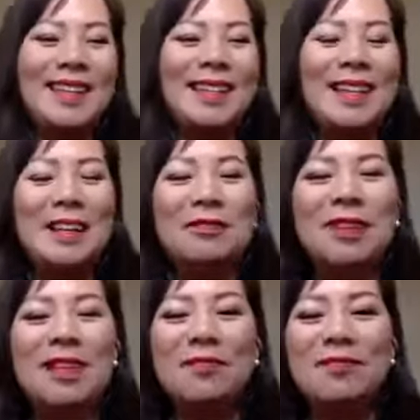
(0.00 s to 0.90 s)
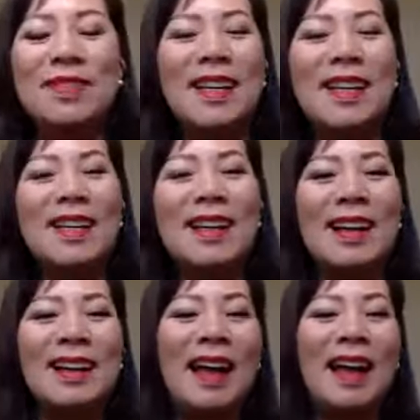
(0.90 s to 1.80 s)
thank you Vinh thì à,
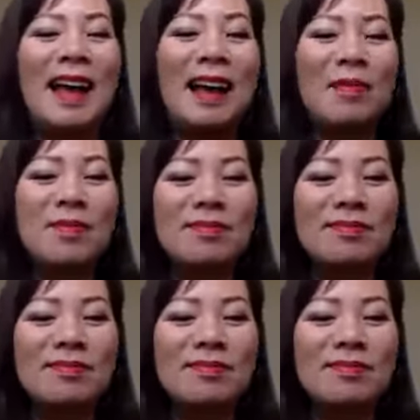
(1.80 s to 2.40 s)
đây là